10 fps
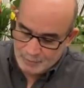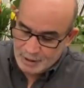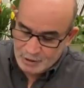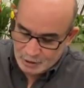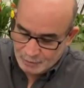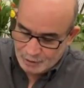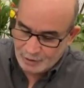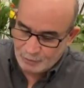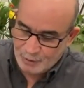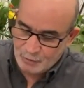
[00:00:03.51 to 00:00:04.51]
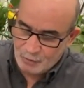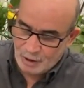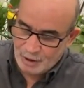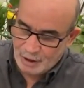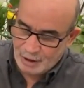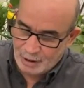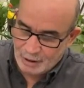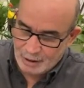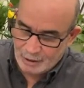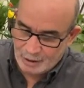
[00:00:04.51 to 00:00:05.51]
يجب أن تسمعوه لذلك
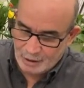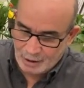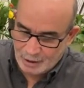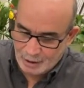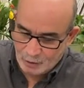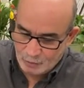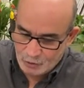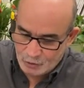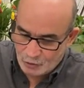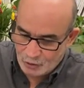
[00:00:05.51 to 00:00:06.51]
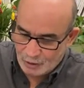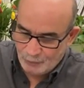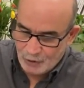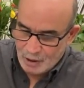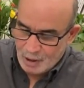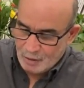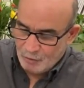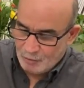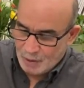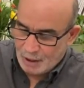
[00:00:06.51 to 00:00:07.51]
قررت أني نقرأ لكم جزء
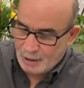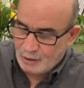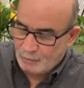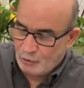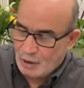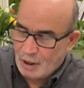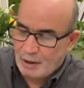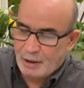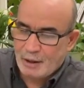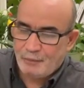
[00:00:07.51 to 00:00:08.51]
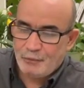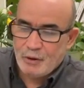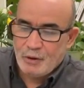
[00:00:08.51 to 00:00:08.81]
مما كتبوا هذا